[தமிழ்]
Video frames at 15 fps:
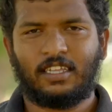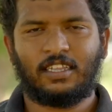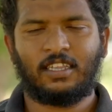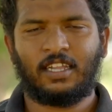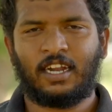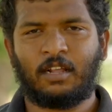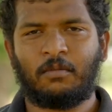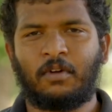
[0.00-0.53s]
இந்த
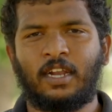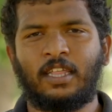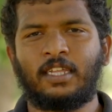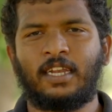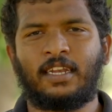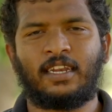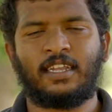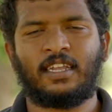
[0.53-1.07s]
இடமானது
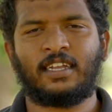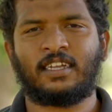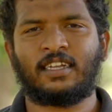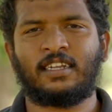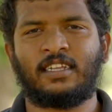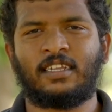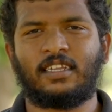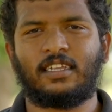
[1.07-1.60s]
எட்டரை
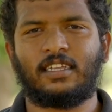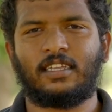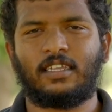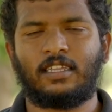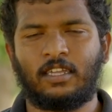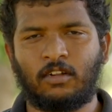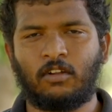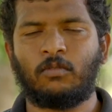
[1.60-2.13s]
ஏக்கரு
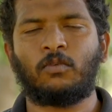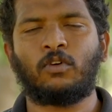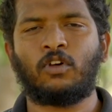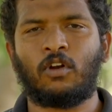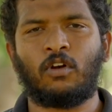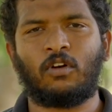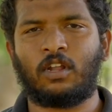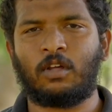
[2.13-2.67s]

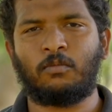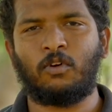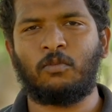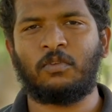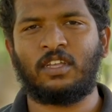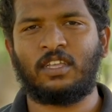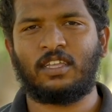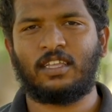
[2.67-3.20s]
எங்கள் கூட
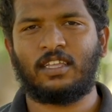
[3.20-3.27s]
பூமி